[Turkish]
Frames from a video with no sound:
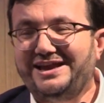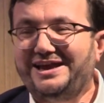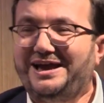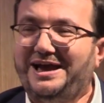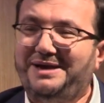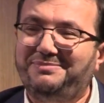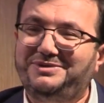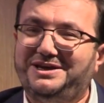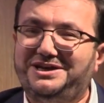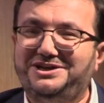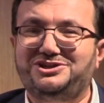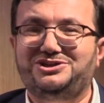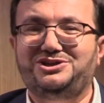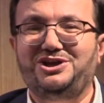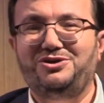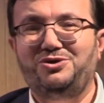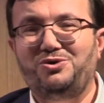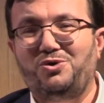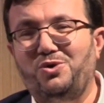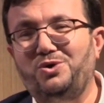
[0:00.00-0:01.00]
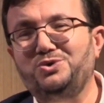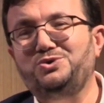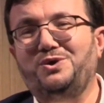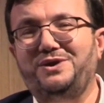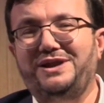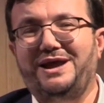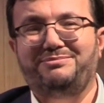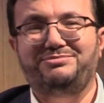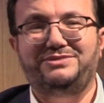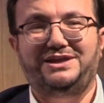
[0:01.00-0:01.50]
hem de işte o
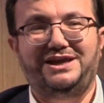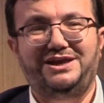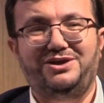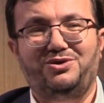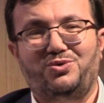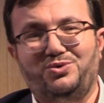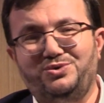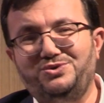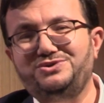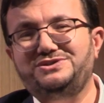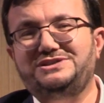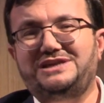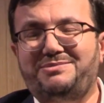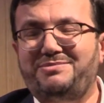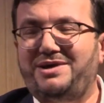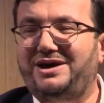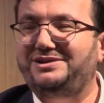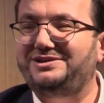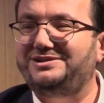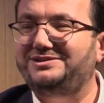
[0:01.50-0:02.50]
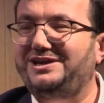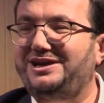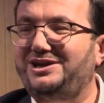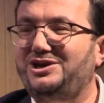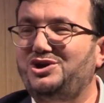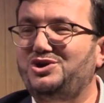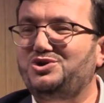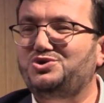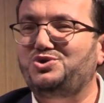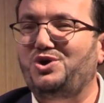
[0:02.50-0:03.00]
dönemde onun
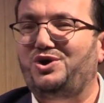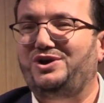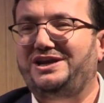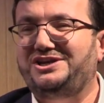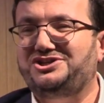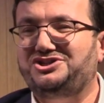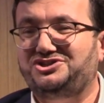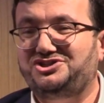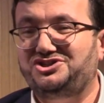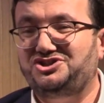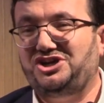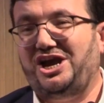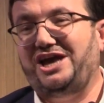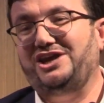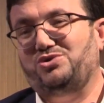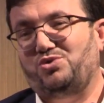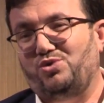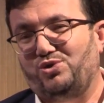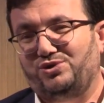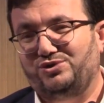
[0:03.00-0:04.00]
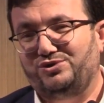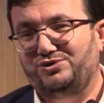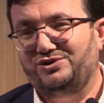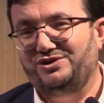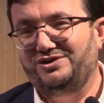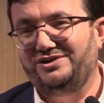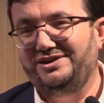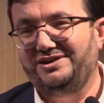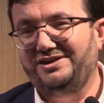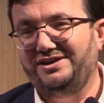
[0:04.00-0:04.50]
zamanında şöyle şer oldu.
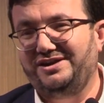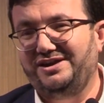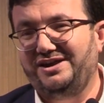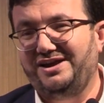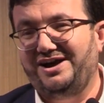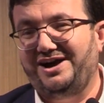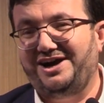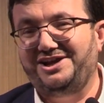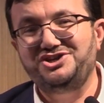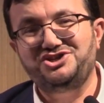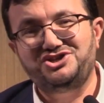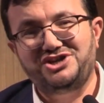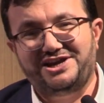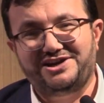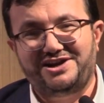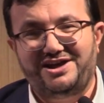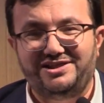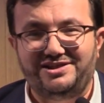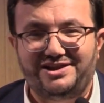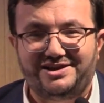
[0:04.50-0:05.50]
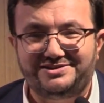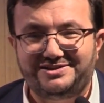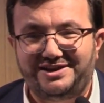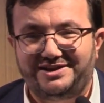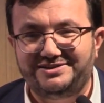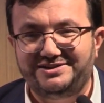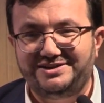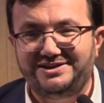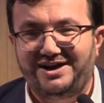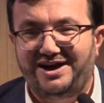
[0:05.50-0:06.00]
Hani şer
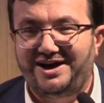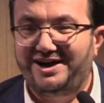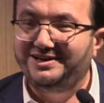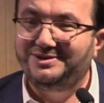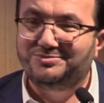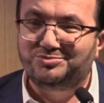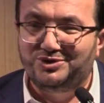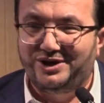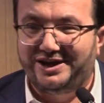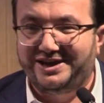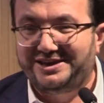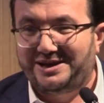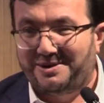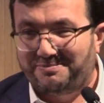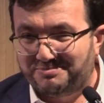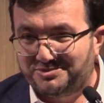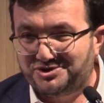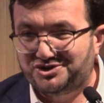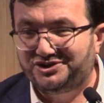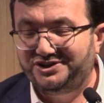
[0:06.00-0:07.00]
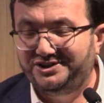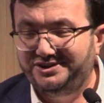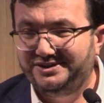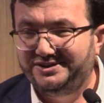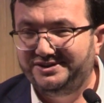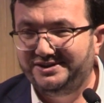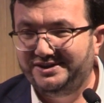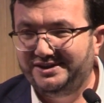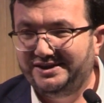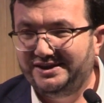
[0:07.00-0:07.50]
Allah'tandı? Hani buna inanmıştın?
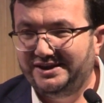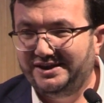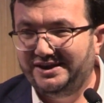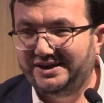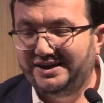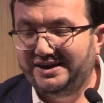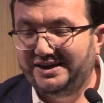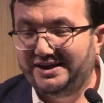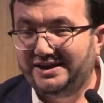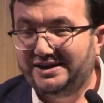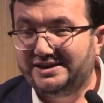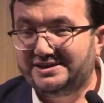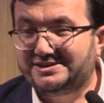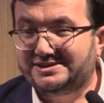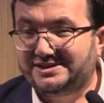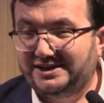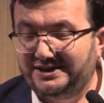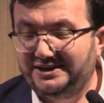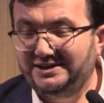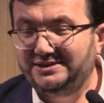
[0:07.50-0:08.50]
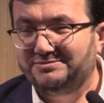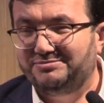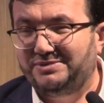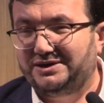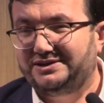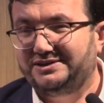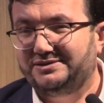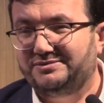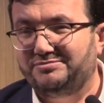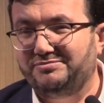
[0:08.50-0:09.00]
Sakın
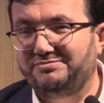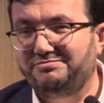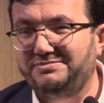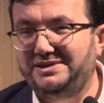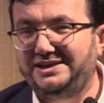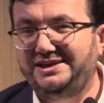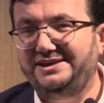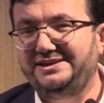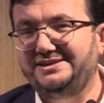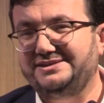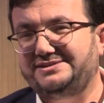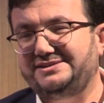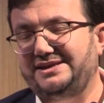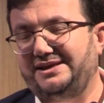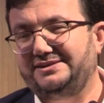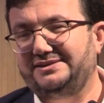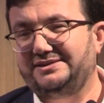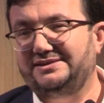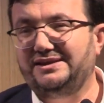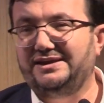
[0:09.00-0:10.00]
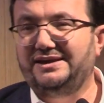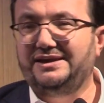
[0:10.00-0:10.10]
bakın bir insan